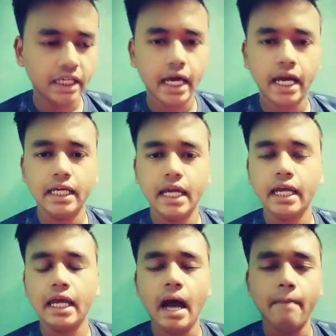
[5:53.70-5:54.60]
क्या रही है
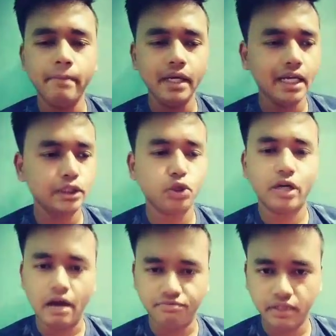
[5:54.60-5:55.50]
कि अभी ये जो
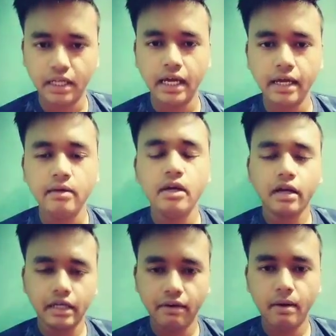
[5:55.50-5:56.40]
क्राफ्टन है
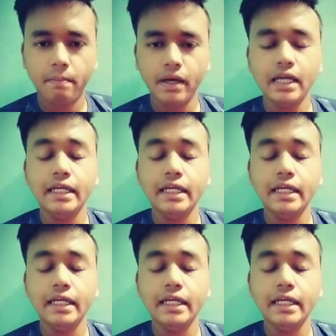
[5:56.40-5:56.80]
डेवलपर